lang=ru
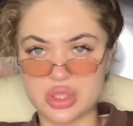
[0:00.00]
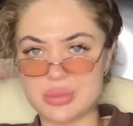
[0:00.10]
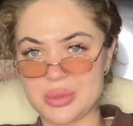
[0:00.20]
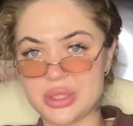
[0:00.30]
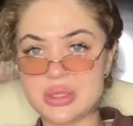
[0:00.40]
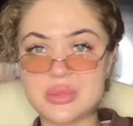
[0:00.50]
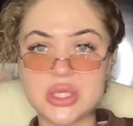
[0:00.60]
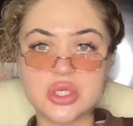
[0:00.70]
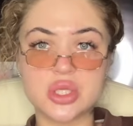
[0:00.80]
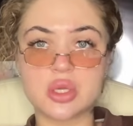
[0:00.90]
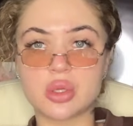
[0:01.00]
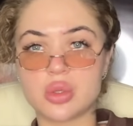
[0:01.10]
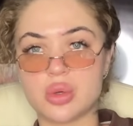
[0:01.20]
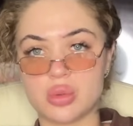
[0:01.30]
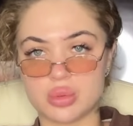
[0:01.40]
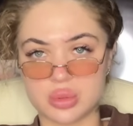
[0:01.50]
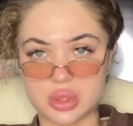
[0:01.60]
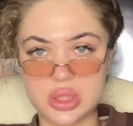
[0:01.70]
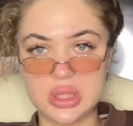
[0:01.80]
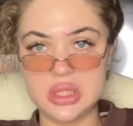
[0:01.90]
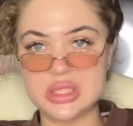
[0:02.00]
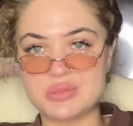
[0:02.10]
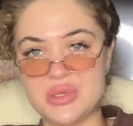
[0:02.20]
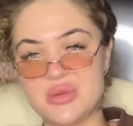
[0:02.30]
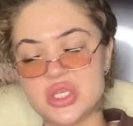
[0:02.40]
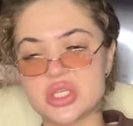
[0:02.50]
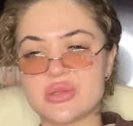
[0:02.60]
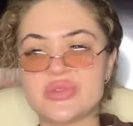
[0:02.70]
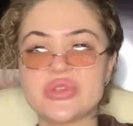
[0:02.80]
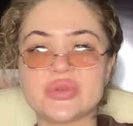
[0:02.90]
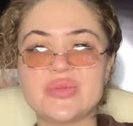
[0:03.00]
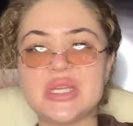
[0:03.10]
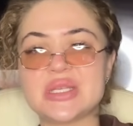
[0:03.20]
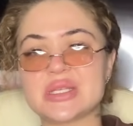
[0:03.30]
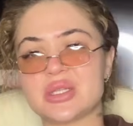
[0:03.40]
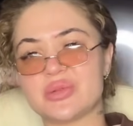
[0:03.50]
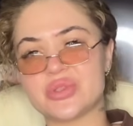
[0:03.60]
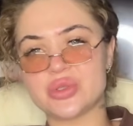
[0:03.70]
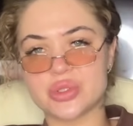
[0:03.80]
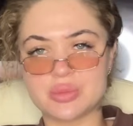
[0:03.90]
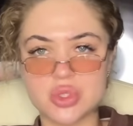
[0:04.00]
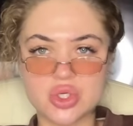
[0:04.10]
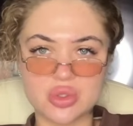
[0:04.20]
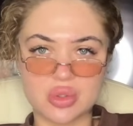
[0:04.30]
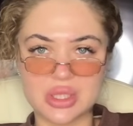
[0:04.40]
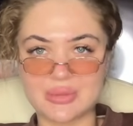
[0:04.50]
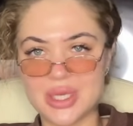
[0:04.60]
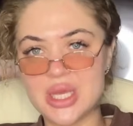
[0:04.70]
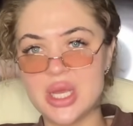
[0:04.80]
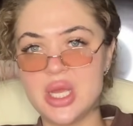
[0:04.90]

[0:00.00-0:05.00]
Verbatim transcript: Типа, ты вечный клоун, тебе вечно все весело, все смешно, давай.